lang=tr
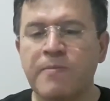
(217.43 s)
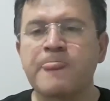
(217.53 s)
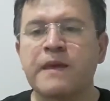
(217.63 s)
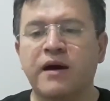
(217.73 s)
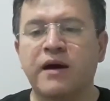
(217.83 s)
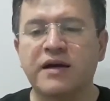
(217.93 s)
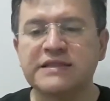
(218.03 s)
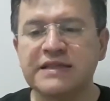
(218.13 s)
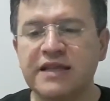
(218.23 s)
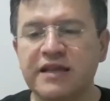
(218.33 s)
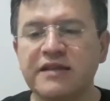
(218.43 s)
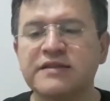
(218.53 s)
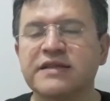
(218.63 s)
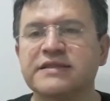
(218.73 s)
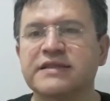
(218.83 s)
hazırlanan
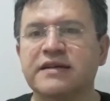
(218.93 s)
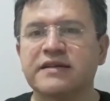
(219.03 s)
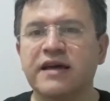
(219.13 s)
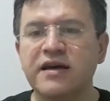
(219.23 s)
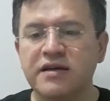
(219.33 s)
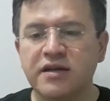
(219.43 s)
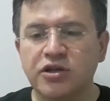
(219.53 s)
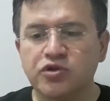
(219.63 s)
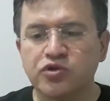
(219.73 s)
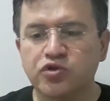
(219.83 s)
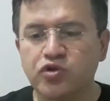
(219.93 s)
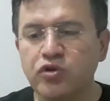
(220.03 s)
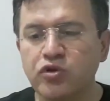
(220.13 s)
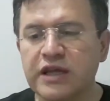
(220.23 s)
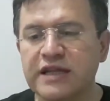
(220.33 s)
taslakta son
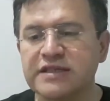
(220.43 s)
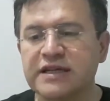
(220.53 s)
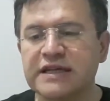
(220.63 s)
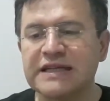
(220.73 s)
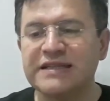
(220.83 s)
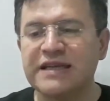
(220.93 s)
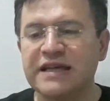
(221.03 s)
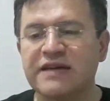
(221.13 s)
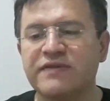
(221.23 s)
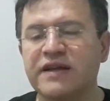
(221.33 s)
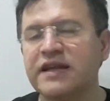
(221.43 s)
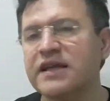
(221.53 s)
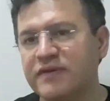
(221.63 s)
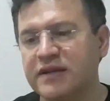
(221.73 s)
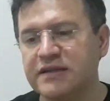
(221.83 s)
derece kritik hedeflere
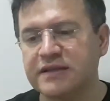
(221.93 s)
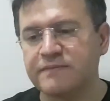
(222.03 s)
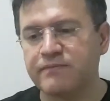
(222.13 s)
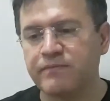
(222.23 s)
yer verildi.